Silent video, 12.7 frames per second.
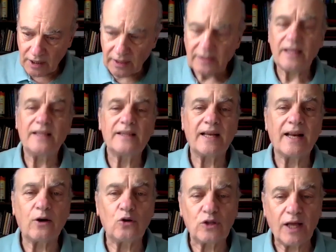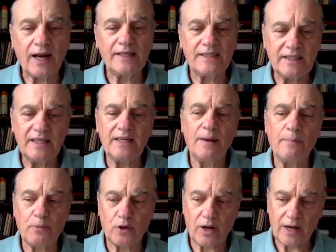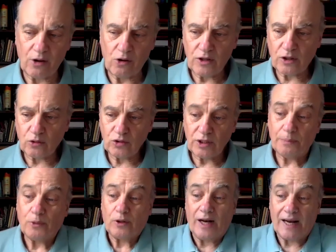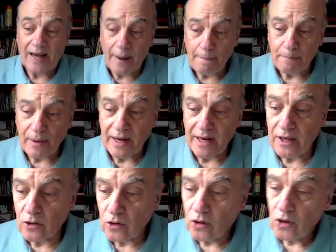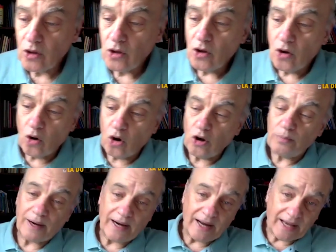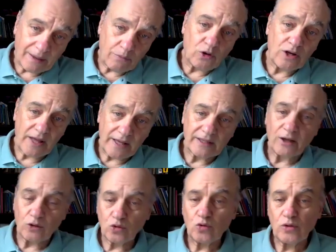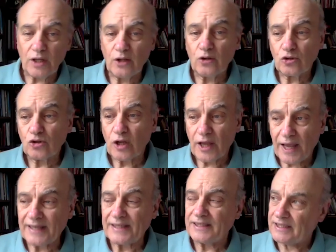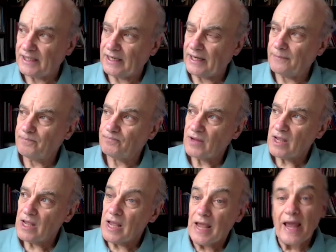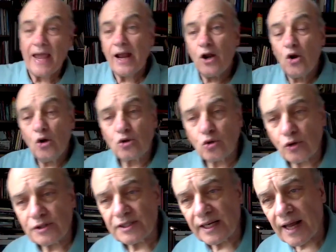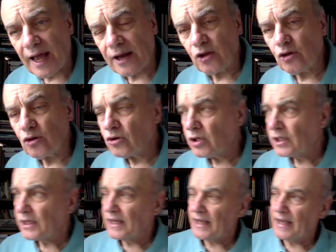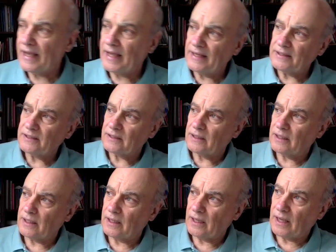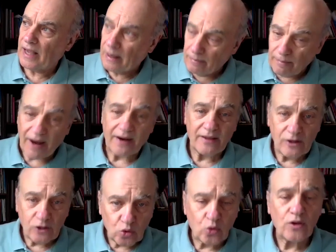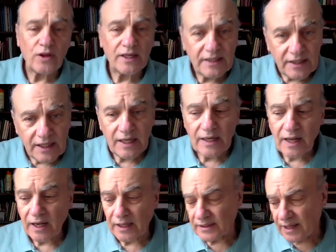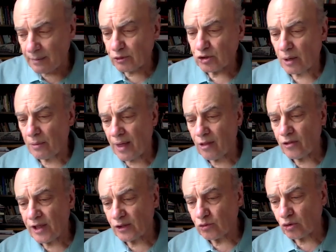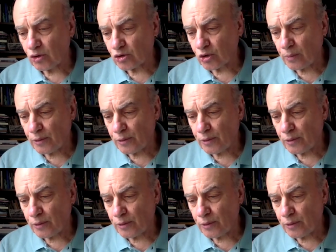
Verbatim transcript: intentan acotar a China por el lado de Rusia porque el gran peligro hoy para la hegemonía de Estados Unidos es China. El otro escenario es eh, el mar del sur de China, que ya hemos hablado de esto en otros